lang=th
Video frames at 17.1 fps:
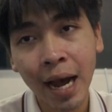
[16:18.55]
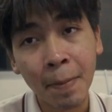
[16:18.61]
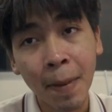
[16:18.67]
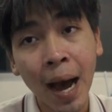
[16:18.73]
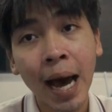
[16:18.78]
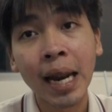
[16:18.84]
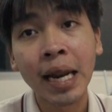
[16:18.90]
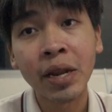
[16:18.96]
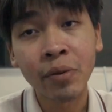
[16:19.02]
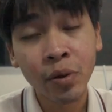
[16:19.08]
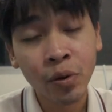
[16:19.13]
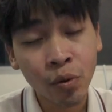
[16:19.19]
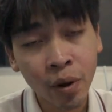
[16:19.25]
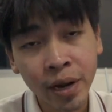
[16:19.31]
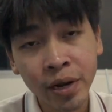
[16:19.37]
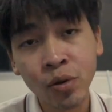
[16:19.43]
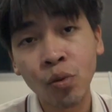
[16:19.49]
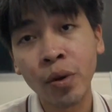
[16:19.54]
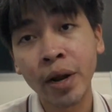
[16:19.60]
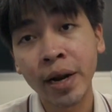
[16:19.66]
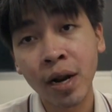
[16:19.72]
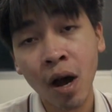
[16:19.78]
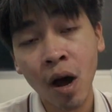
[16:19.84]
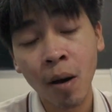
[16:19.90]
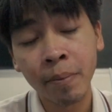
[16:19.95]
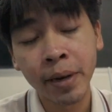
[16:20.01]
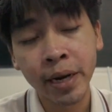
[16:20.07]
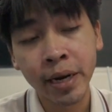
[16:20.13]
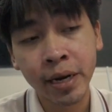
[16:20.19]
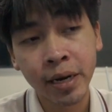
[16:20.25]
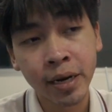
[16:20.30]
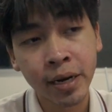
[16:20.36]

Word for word: มารีวิวให้ดูอีกรอบหนึ่ง